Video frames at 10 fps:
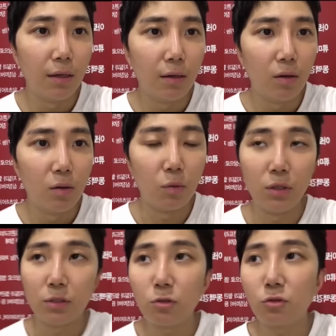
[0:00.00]
원래
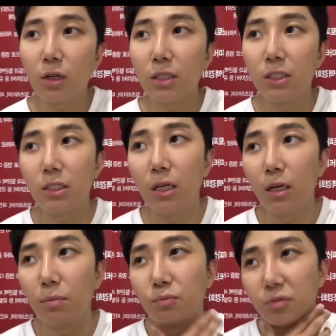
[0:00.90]
철구가 지혜
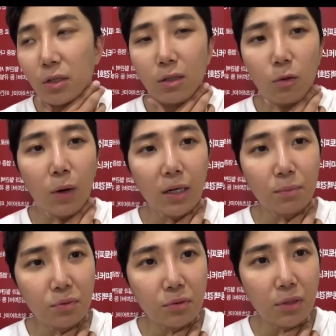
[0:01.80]
불안해서
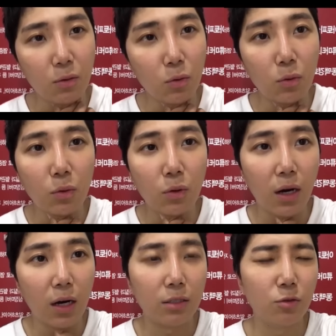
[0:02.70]
와이프라고
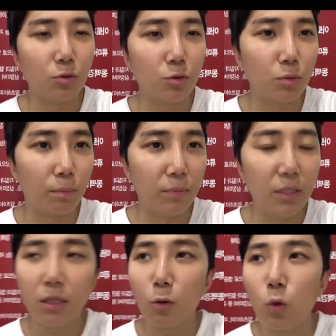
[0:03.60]
가가지고 좀
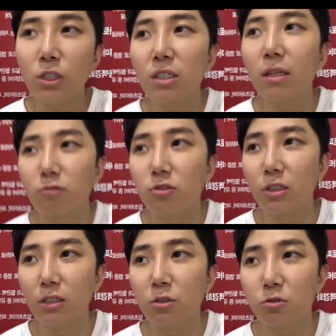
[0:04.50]
밑에서 혹시나 무슨 일
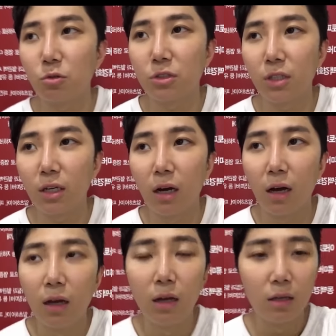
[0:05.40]
있을 수도 있으니까
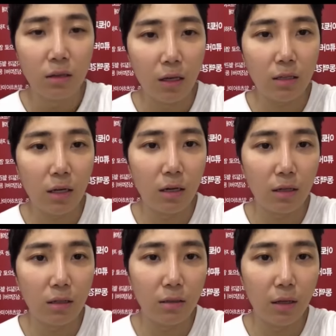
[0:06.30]
대기 탈락
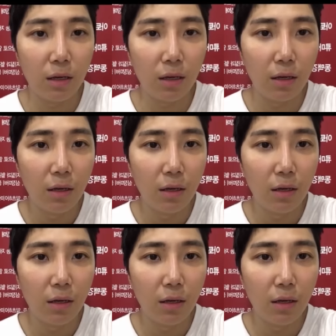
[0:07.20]
그랬는데